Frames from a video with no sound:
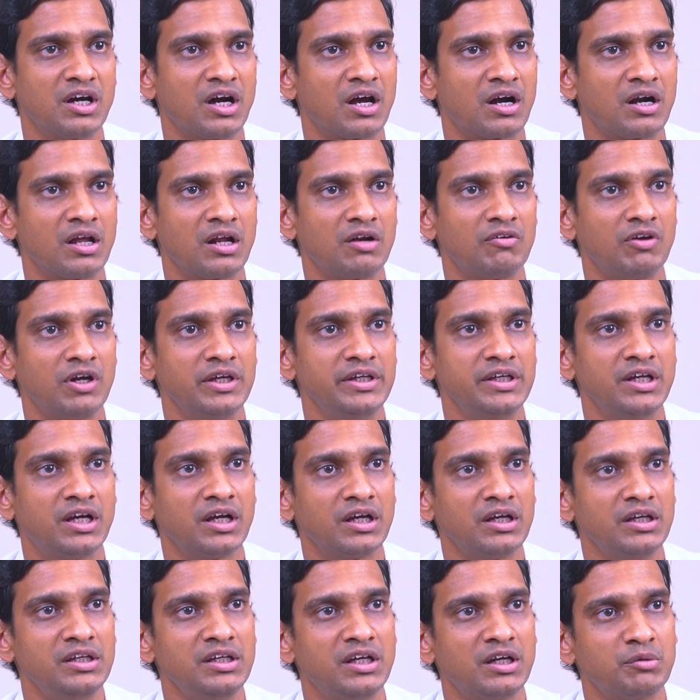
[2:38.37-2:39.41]
కారణాల వాళ్ళు
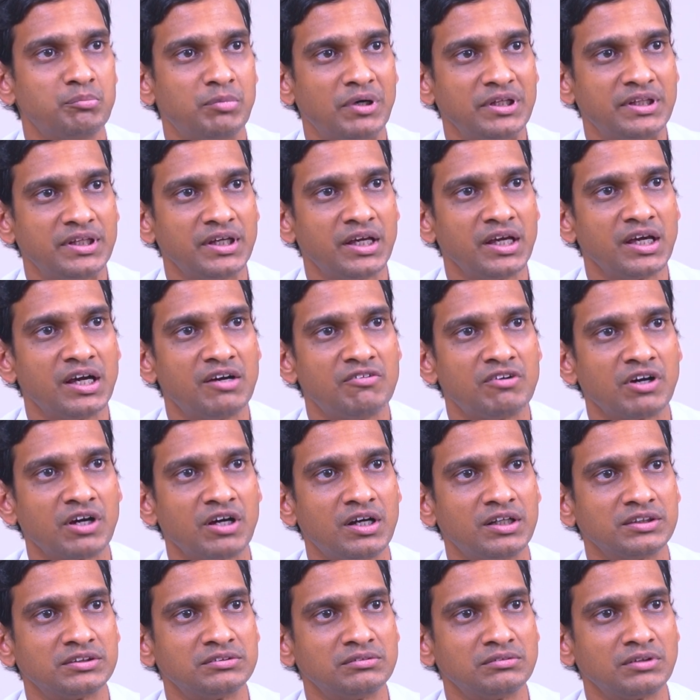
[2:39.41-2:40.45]
ఇక ఇక బతికే
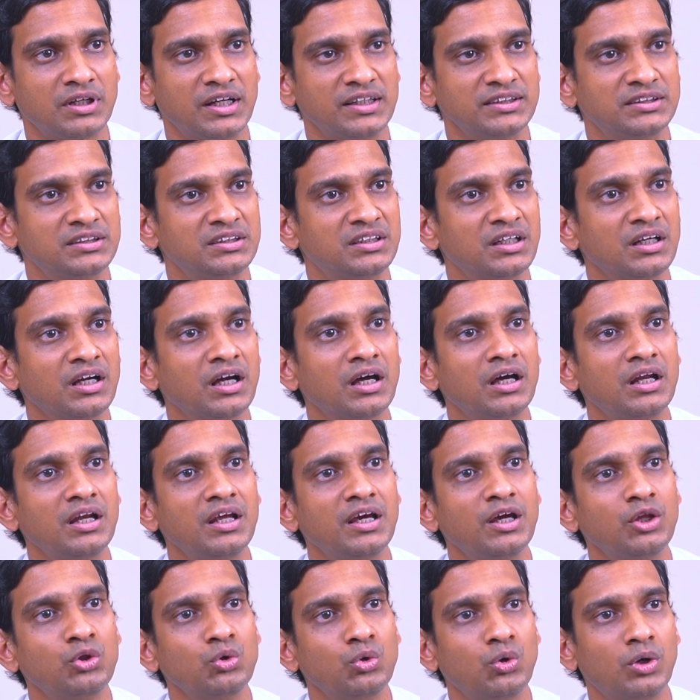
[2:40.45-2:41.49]
అవకాశం ఖచ్చితంగా
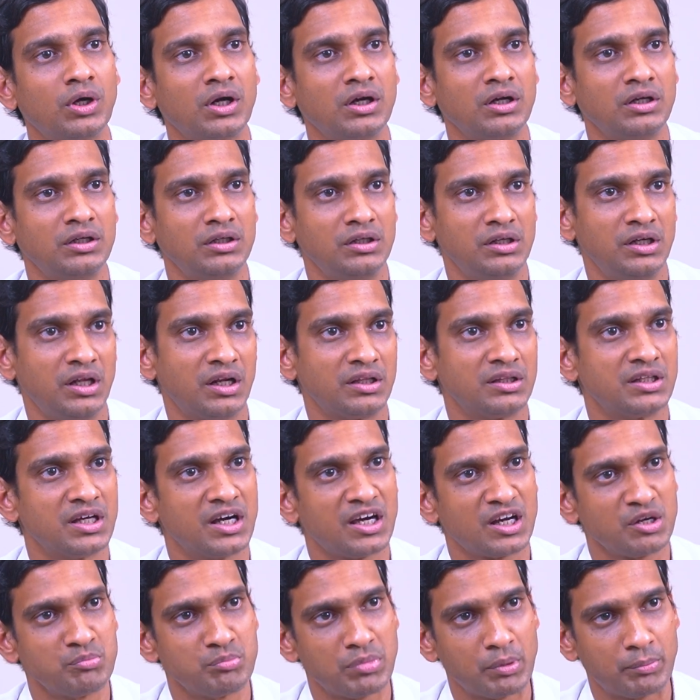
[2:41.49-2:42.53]
లేదు అని
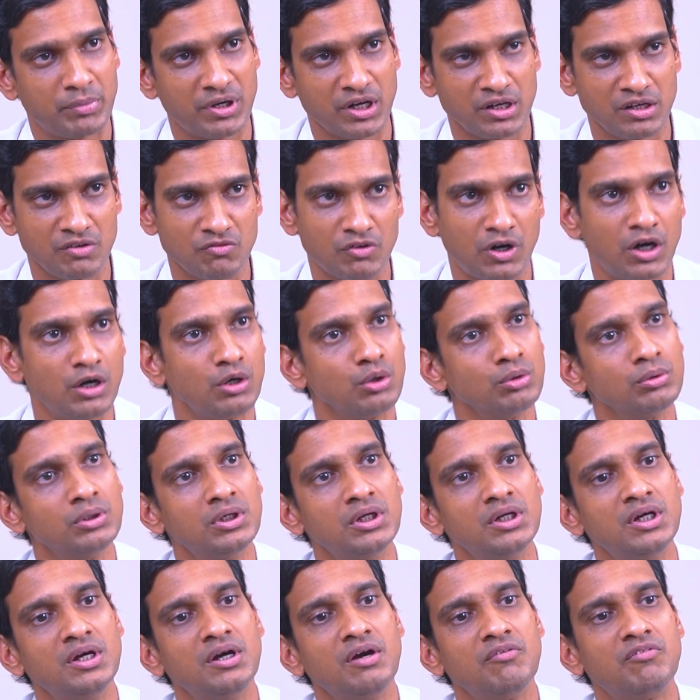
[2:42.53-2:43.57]
నిర్ధారింపబడిన వాళ్ళు
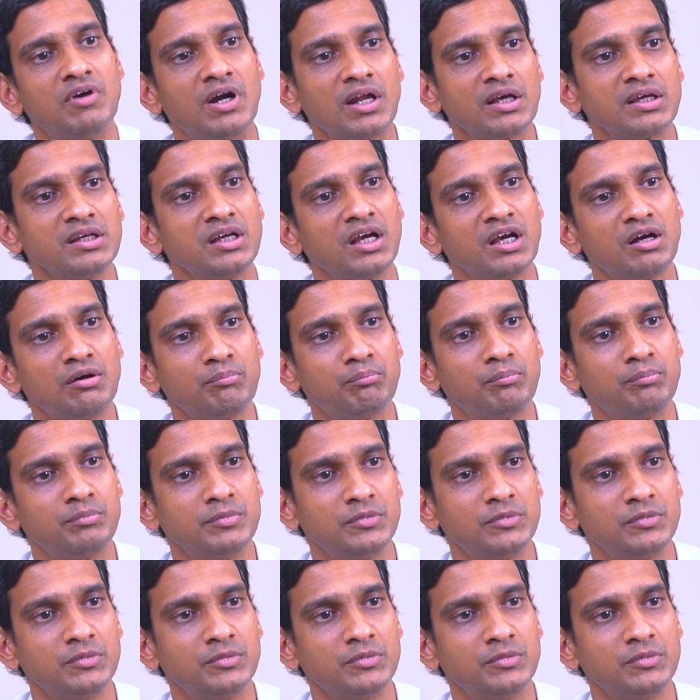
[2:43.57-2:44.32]
వాళ్ళకి ఇంకా